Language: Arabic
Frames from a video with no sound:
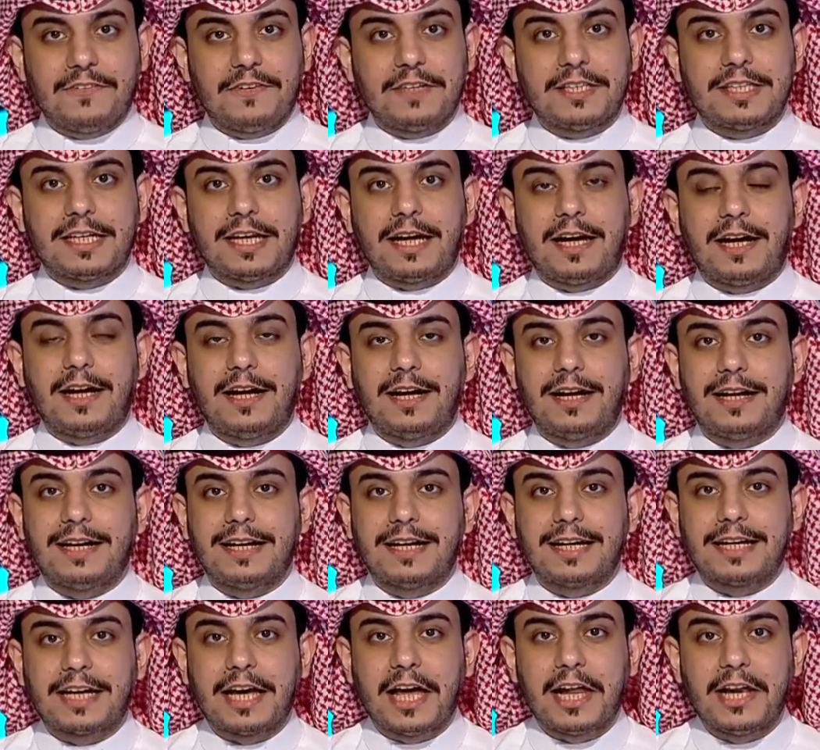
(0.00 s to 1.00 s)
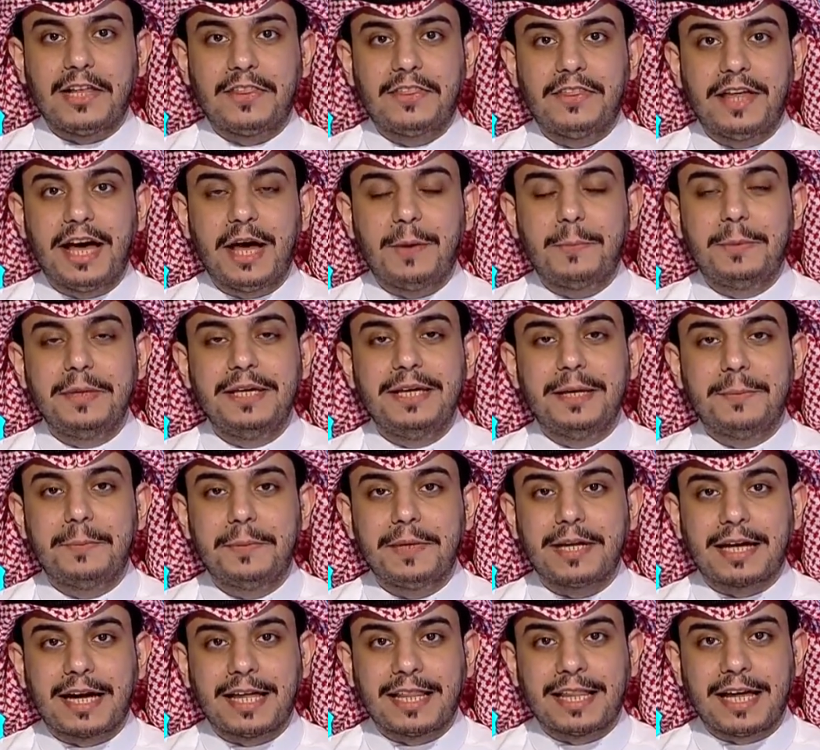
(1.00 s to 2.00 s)
فترة كانت ذهبية
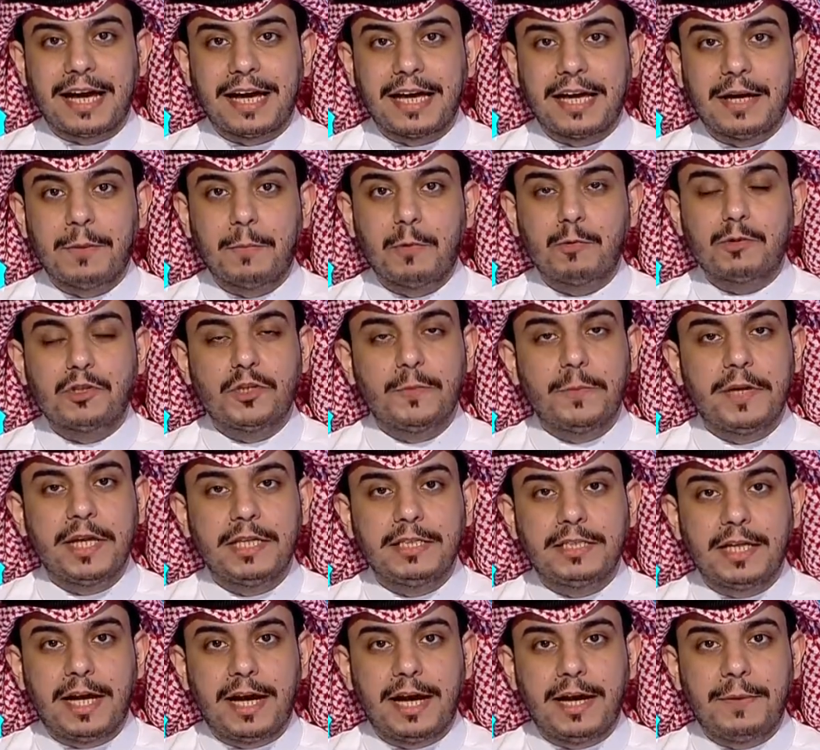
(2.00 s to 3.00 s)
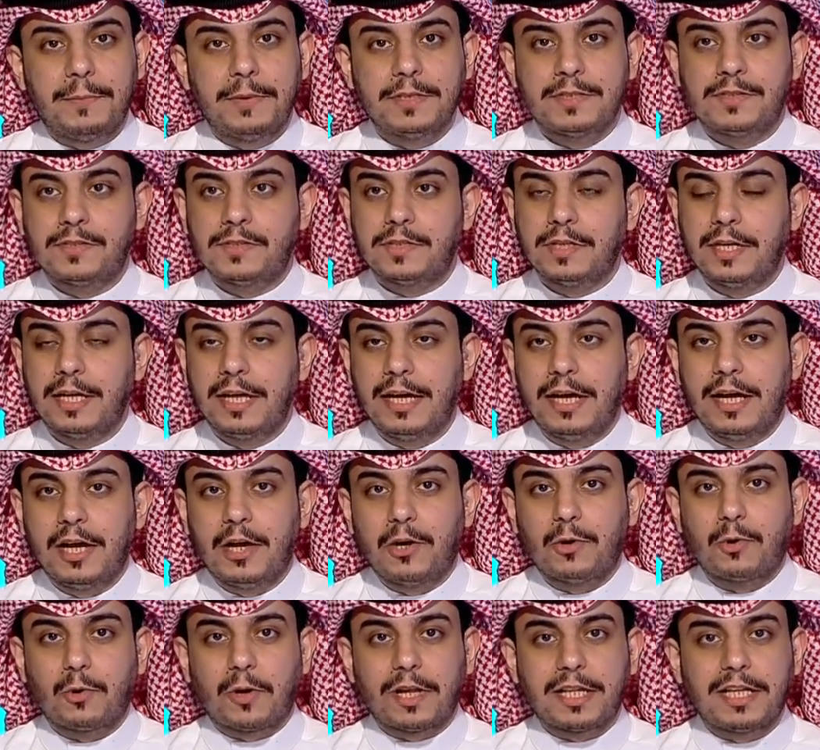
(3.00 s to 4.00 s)
بالقضايا موسمنا انتهى بس
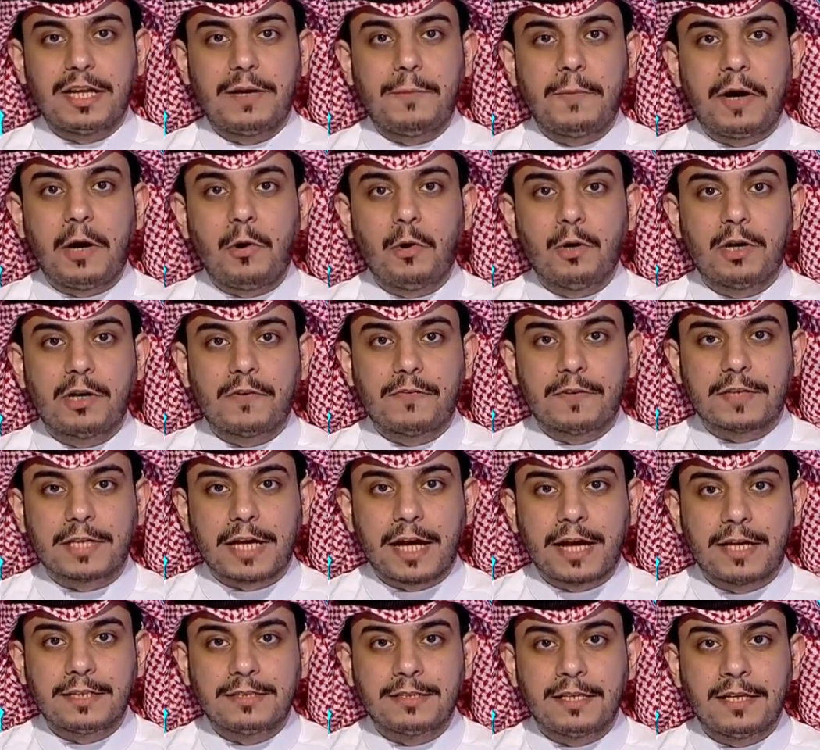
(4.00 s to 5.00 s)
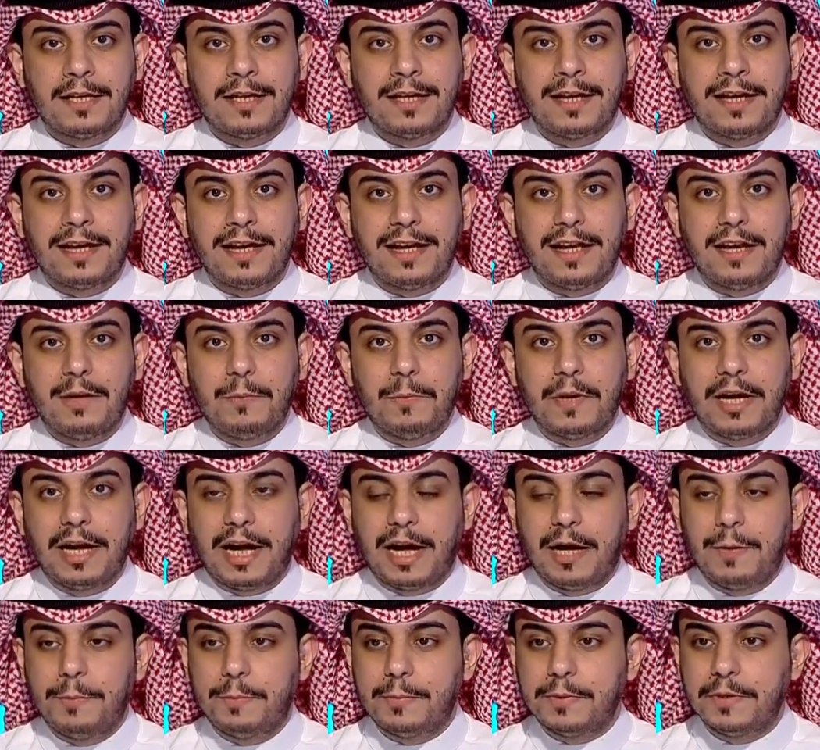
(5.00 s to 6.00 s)
كرتنا ما وقفت خارج
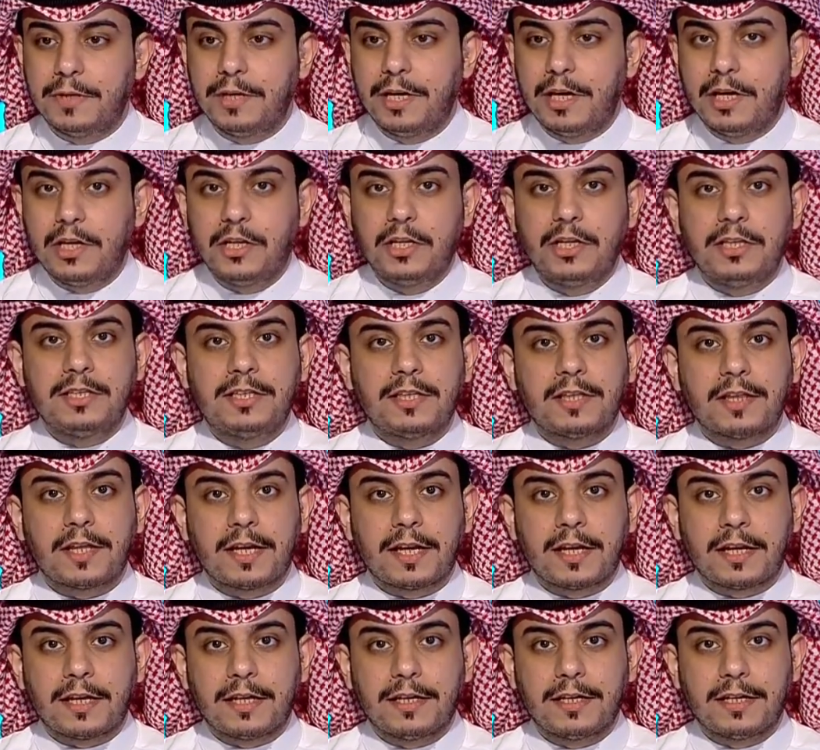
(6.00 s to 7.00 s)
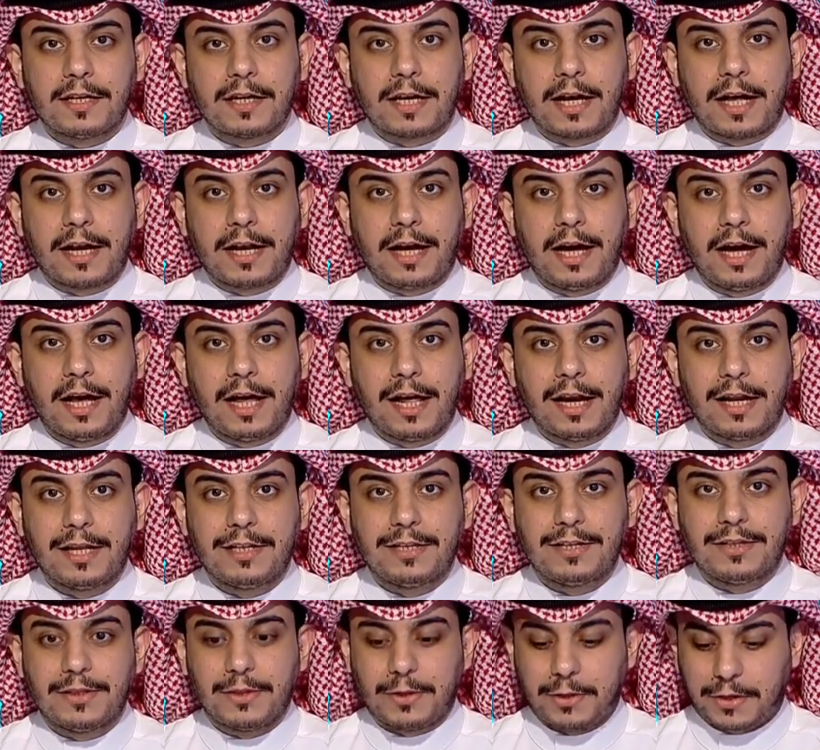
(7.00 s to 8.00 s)
الملعب ننتظر قرار
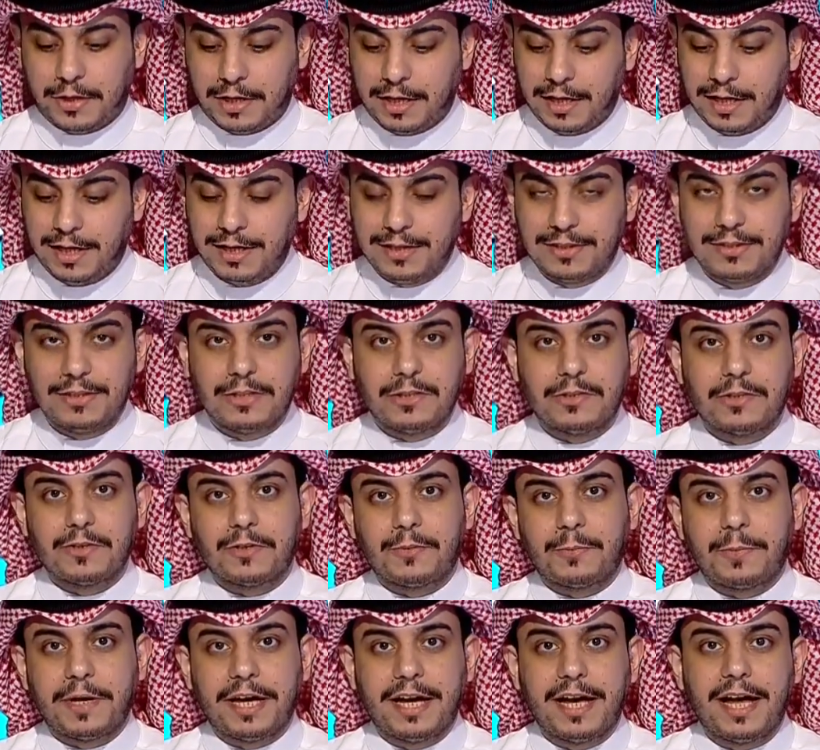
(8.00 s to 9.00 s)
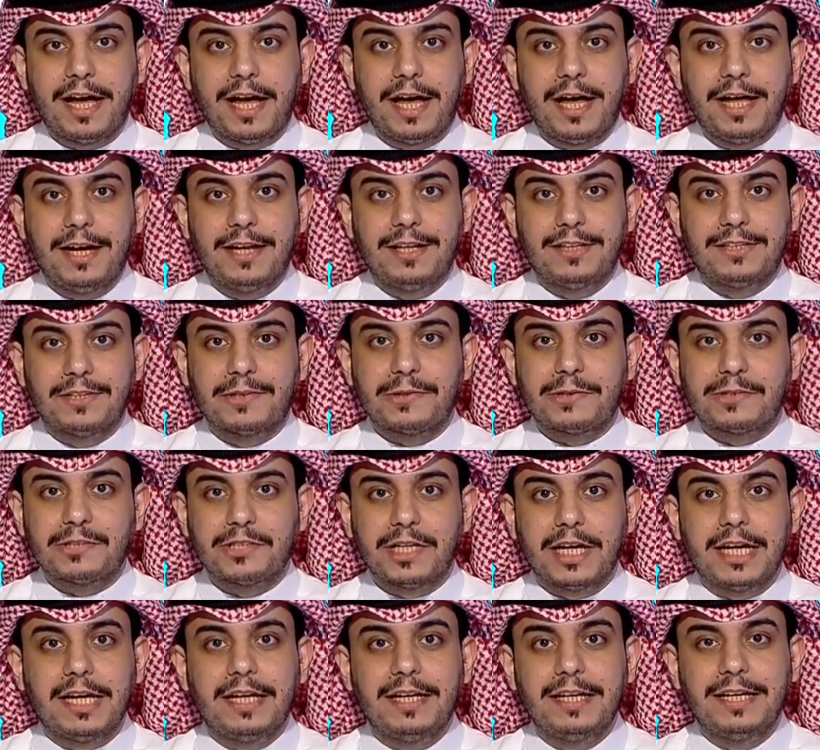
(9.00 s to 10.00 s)
ننتظر رد ننتظر بيان ننتظر
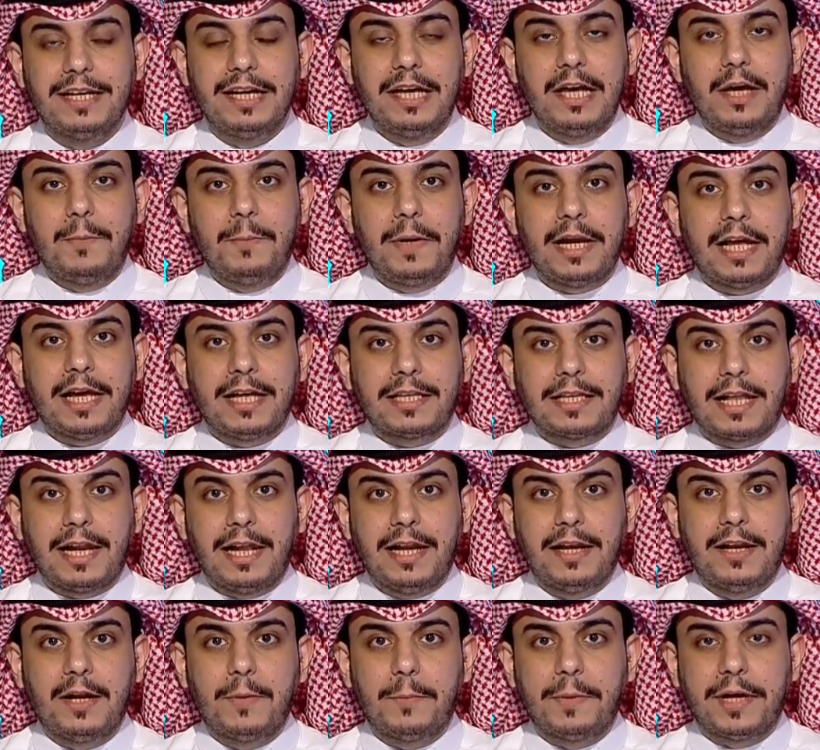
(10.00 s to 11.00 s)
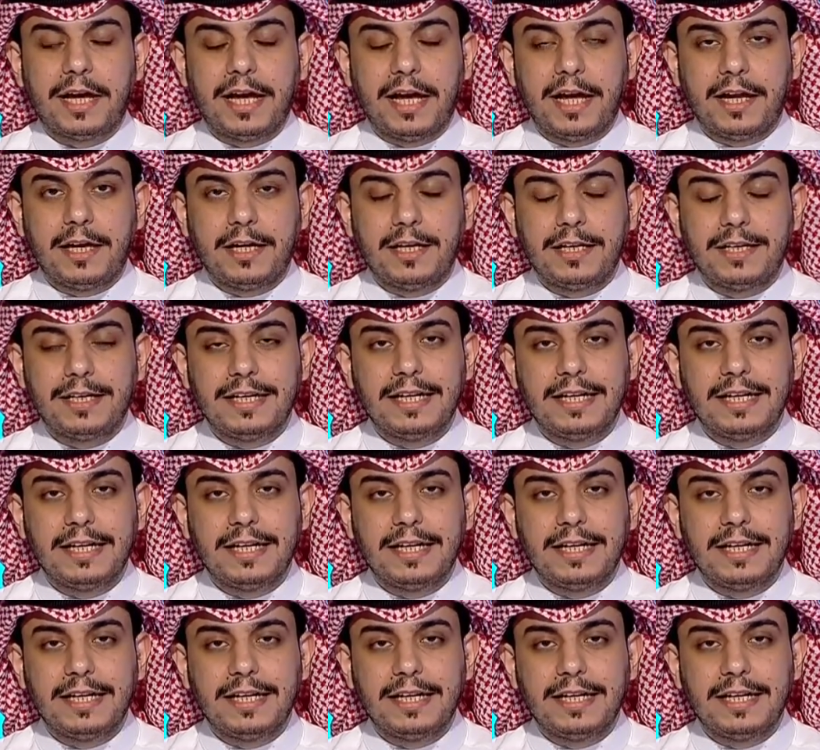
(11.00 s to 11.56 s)
شيء بالاخير طلع لنا بيان